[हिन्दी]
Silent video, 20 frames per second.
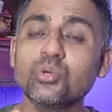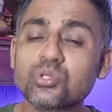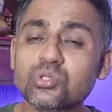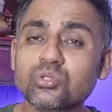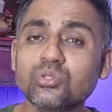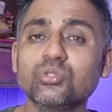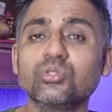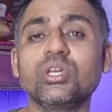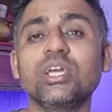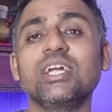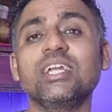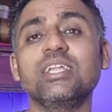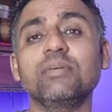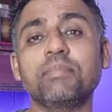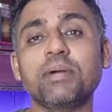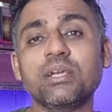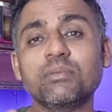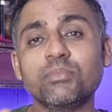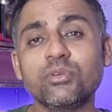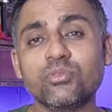उसको जो है
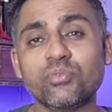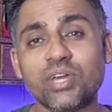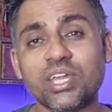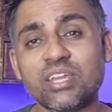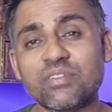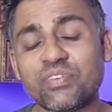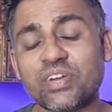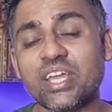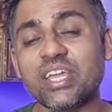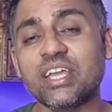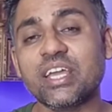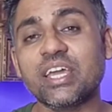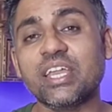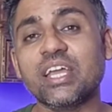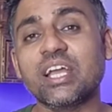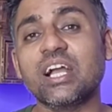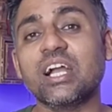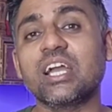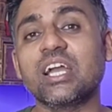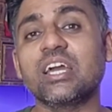डिपार्टमेंट वेरीफाई
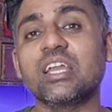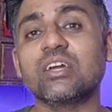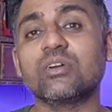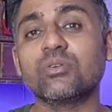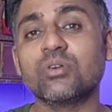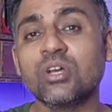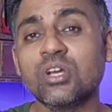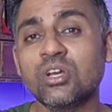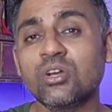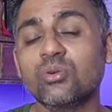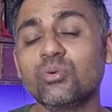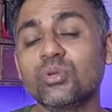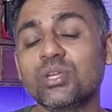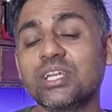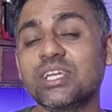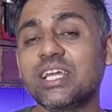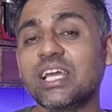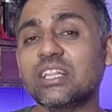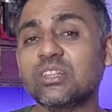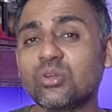करेगा अगर
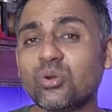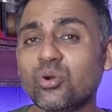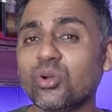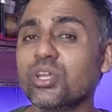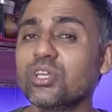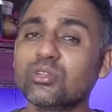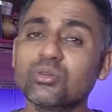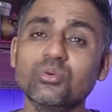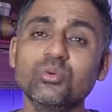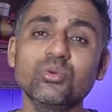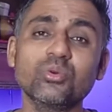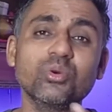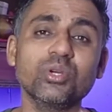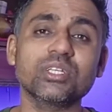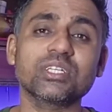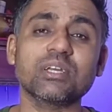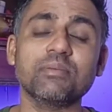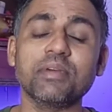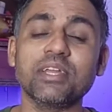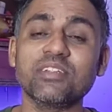उनकी डेथ होगी तो उनको
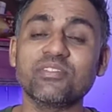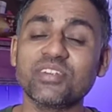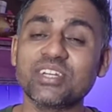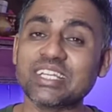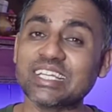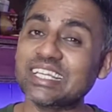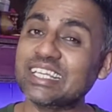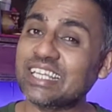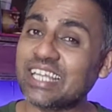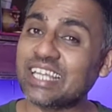इसका बेनिफिट